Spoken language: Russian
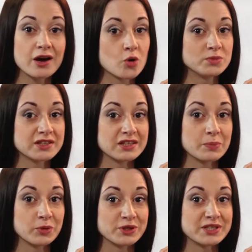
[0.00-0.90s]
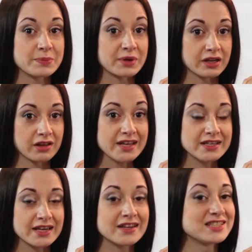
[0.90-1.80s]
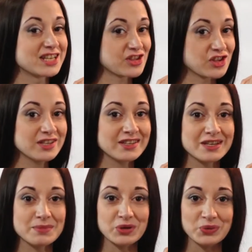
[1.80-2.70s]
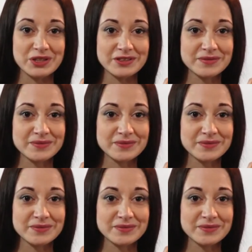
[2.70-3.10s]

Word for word: Комната наполнится прохладой за считанные минуты.